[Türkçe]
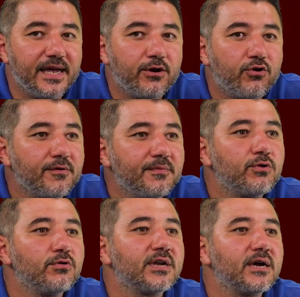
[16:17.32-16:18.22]

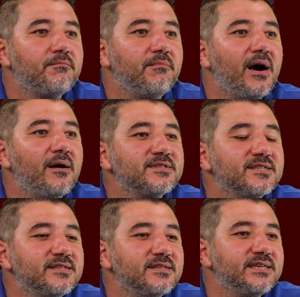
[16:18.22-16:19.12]
ekonomik olarak
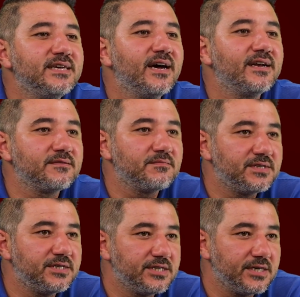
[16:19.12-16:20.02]
bağımsızlığını ilan
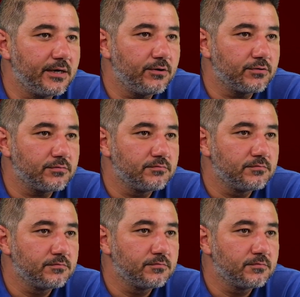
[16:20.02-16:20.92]
etmesi için geliyorum.
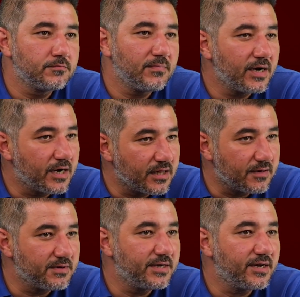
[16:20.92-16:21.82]

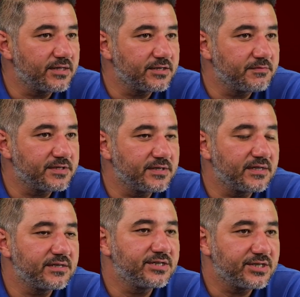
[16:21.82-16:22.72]
Bankalar Birliği
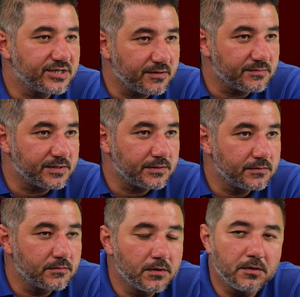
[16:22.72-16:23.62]
anlaşmasından da çıkacağım dedi.
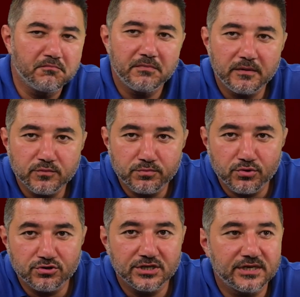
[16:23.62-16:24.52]
Ben bu
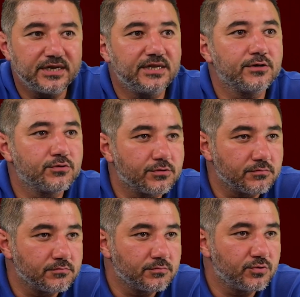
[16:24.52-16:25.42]
projelere inanıyorum.
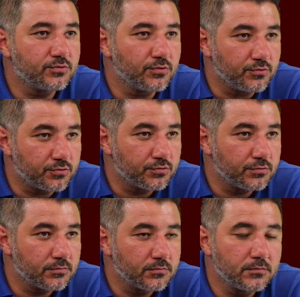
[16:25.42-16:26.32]
Yüzde yüz.
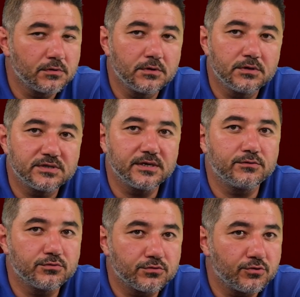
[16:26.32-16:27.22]

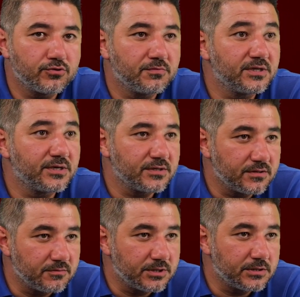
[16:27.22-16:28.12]
Sayın Dursun Özbey'i
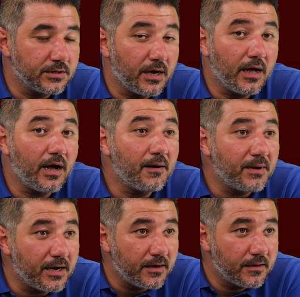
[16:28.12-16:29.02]
tanıdığım için.
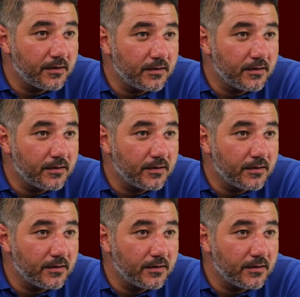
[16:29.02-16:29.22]
Ama